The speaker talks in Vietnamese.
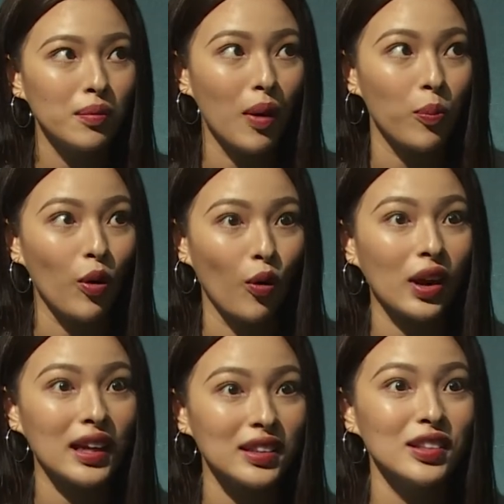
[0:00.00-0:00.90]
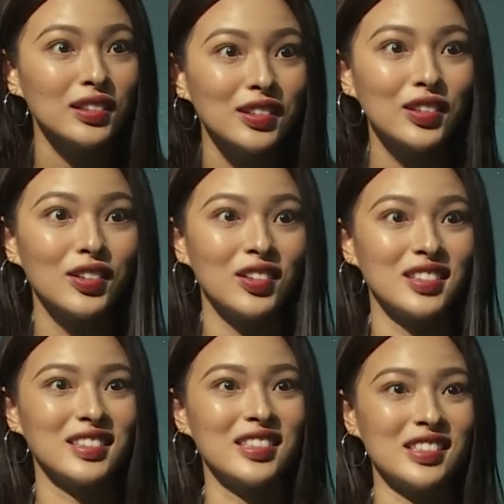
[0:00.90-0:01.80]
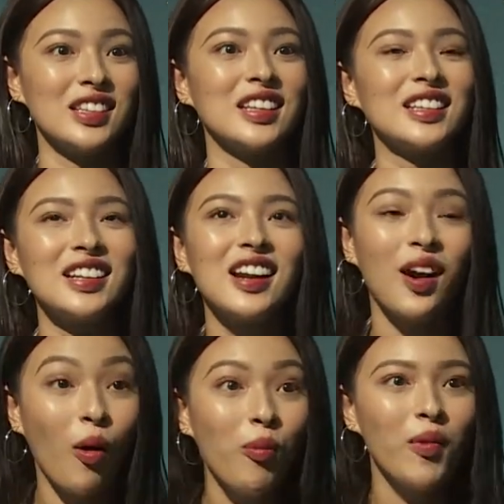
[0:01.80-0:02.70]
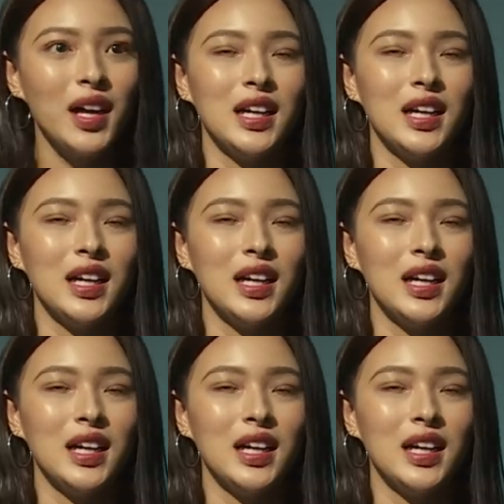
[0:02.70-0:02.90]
bộc lộ cá tính rồi nhìn rất là hút.